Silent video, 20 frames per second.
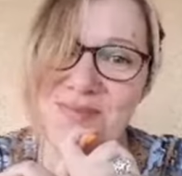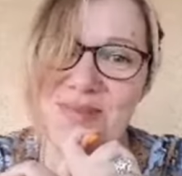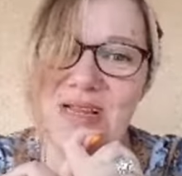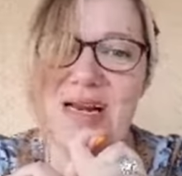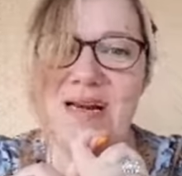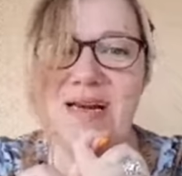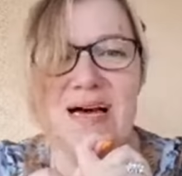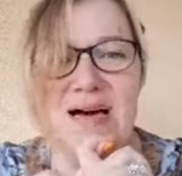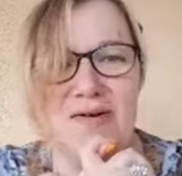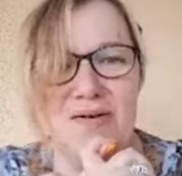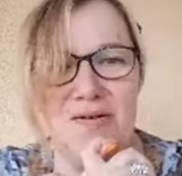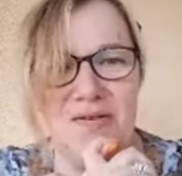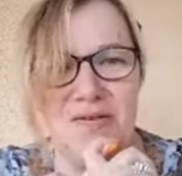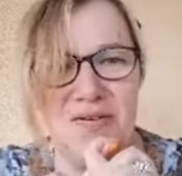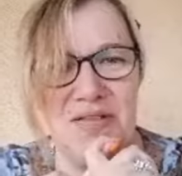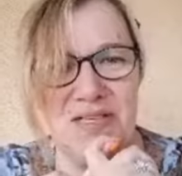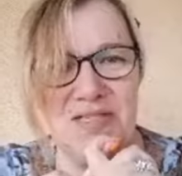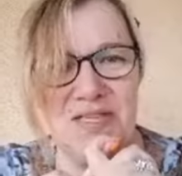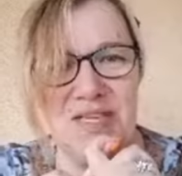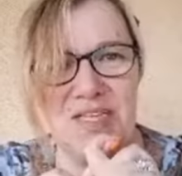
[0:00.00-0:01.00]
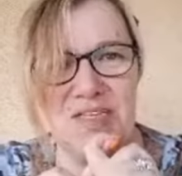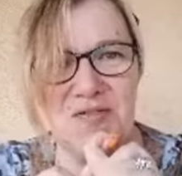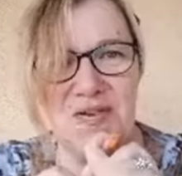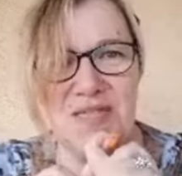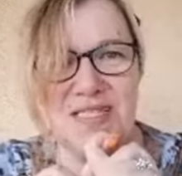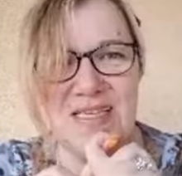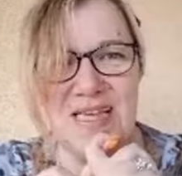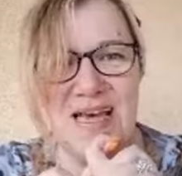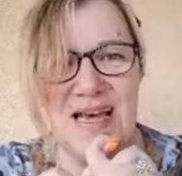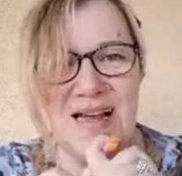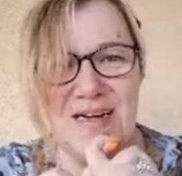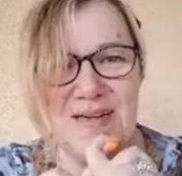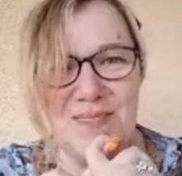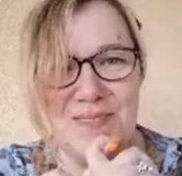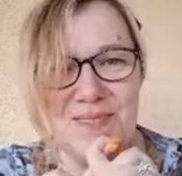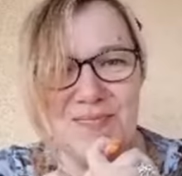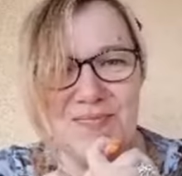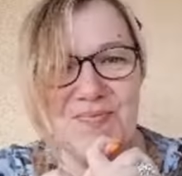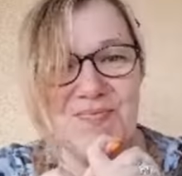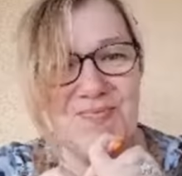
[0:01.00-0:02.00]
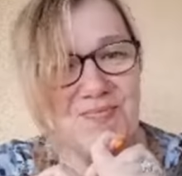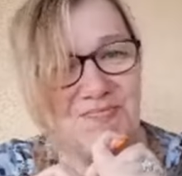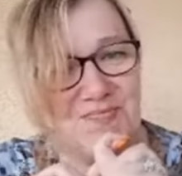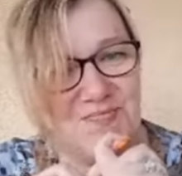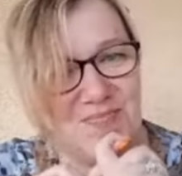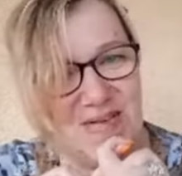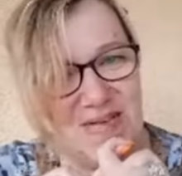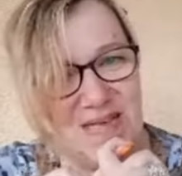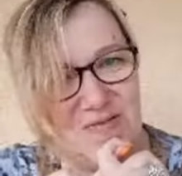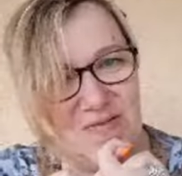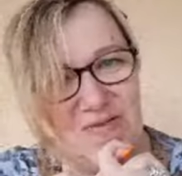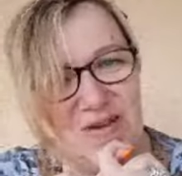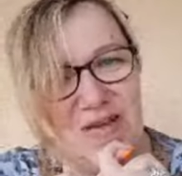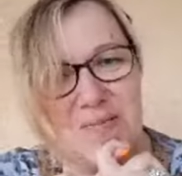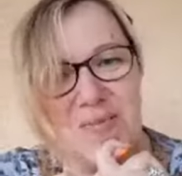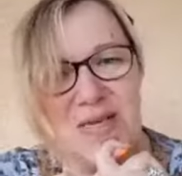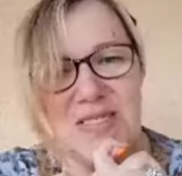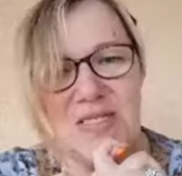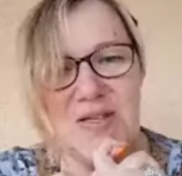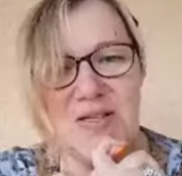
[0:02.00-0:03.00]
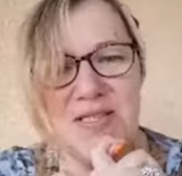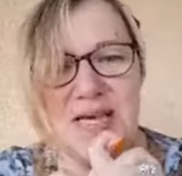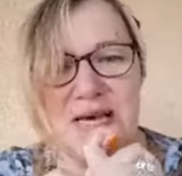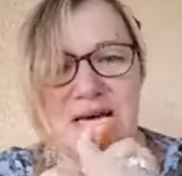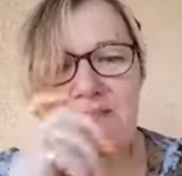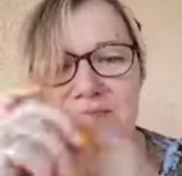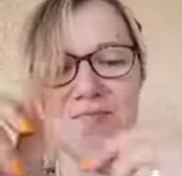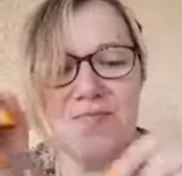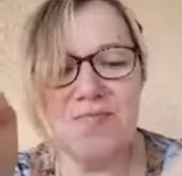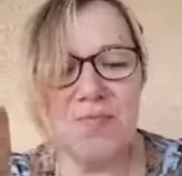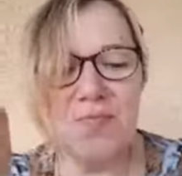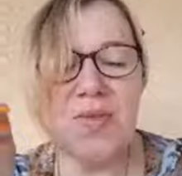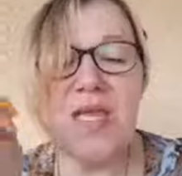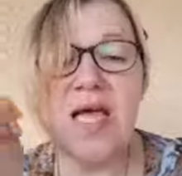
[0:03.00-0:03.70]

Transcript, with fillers: La reconnaissance faciale. Mais oui, messieurs, dames.